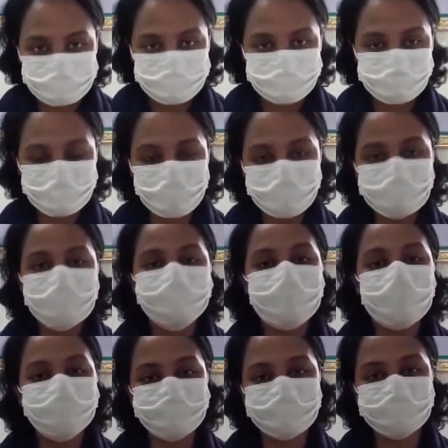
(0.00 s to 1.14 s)
শুধুমাত্র
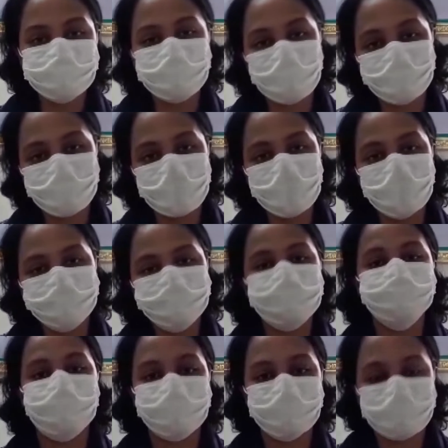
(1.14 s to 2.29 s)
বিএফএস গ্লোবাল অফিস
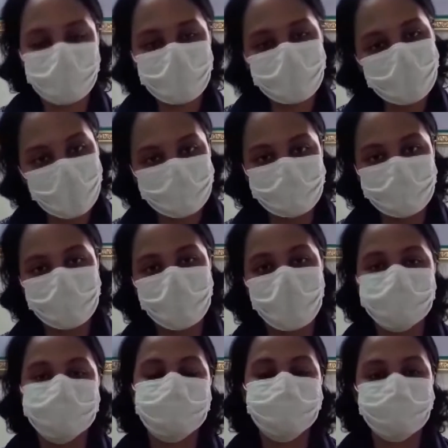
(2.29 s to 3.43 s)
বন্ধ থাকার কারণে
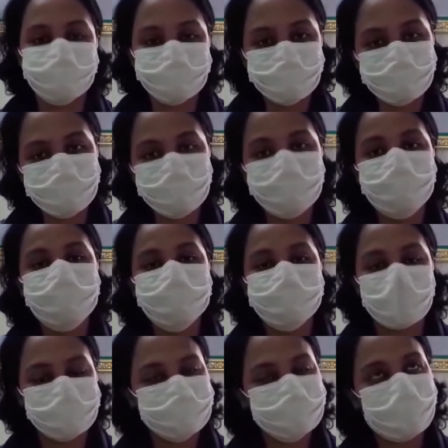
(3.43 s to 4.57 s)
আজকে শত শত
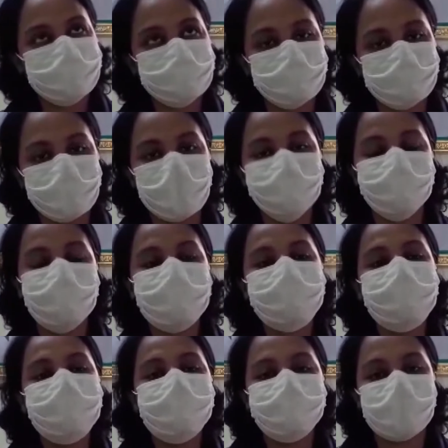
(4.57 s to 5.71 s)
ছাত্রছাত্রী এবং
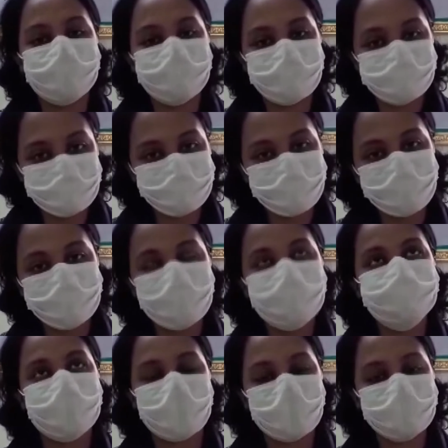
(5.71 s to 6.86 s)
তাদের ডিপেন্ডেন্ট
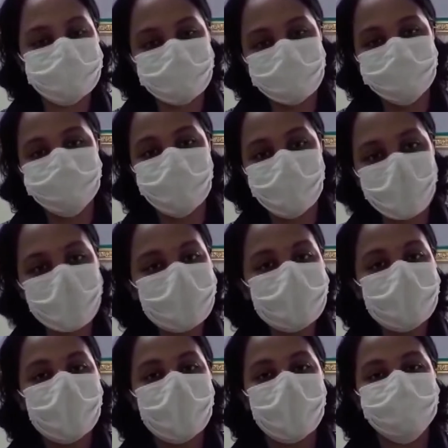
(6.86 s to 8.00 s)
যারা আছেন সবাই
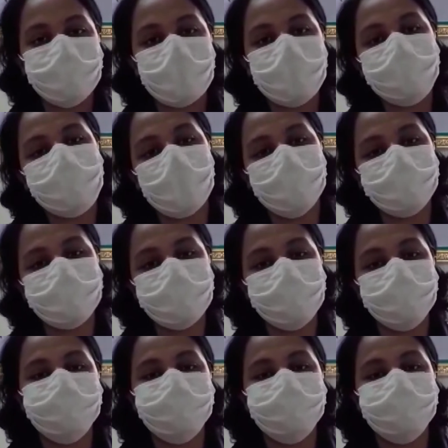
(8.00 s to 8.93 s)
আমরা আমাদের